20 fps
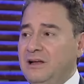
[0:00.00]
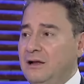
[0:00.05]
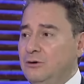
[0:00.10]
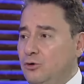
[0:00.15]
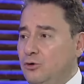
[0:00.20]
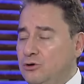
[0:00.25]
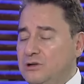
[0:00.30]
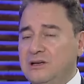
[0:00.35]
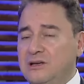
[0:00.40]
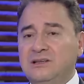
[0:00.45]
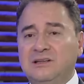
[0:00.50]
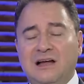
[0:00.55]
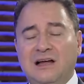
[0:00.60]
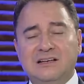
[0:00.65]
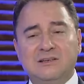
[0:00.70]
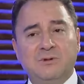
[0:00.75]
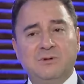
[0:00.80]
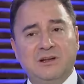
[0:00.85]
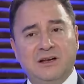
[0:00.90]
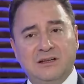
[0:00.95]
Yani oradaki
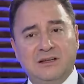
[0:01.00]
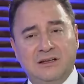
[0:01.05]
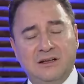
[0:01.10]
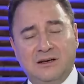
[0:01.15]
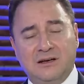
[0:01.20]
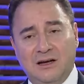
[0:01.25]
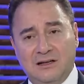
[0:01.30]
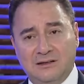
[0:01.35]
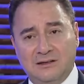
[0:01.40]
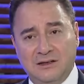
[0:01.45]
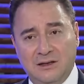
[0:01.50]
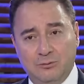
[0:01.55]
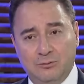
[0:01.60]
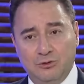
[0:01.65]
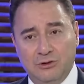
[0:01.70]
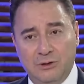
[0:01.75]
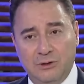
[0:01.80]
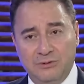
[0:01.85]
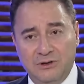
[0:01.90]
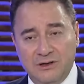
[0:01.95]
tartışmalarda da katkıda
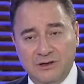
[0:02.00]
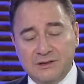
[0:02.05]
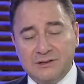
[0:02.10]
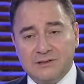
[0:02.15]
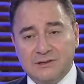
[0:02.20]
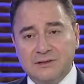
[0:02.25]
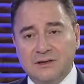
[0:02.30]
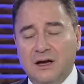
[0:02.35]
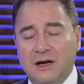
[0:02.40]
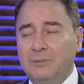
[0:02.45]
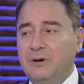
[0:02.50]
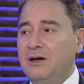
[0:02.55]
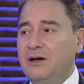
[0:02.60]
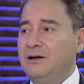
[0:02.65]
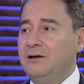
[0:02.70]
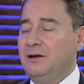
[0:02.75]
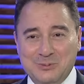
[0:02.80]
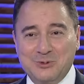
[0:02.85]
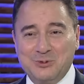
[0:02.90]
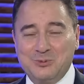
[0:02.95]
bulunabiliriz ama
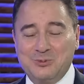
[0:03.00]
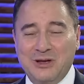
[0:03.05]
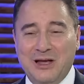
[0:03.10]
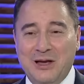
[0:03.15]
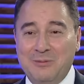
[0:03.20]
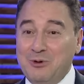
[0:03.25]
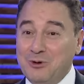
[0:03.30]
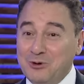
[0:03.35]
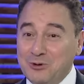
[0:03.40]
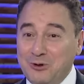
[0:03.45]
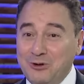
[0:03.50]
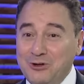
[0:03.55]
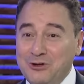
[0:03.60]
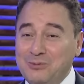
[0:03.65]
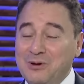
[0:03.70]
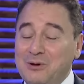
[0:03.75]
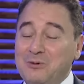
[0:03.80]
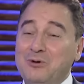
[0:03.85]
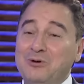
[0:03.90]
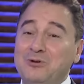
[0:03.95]
bu hem orada
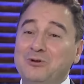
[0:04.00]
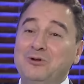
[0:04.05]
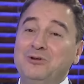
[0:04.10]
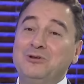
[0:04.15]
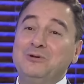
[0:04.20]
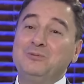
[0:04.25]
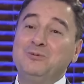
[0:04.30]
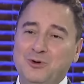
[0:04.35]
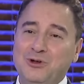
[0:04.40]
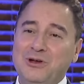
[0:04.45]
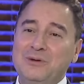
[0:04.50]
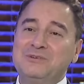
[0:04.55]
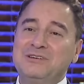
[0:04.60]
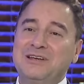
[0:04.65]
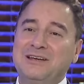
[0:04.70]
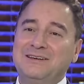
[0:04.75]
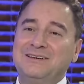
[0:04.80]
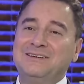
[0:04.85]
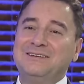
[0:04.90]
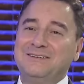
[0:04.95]
olayım hem orada olayım böyle bir
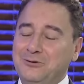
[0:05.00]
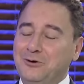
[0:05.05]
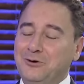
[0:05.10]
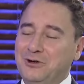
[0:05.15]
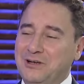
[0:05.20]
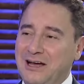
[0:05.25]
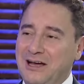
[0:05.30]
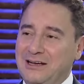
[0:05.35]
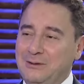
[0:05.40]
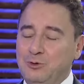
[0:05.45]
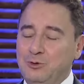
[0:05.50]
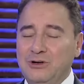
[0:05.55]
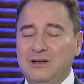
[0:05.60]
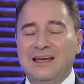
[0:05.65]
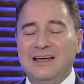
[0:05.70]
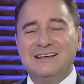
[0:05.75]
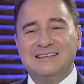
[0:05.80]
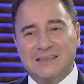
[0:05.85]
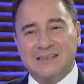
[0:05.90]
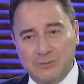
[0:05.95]
şey yok yani. Bu
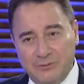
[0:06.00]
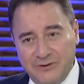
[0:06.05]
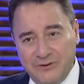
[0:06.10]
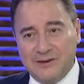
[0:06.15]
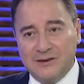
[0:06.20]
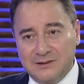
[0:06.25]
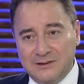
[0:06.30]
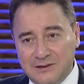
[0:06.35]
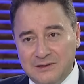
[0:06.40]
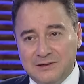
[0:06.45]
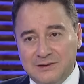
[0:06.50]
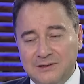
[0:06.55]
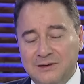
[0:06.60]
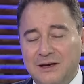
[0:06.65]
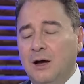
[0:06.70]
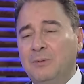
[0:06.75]
eski bir fikirdir.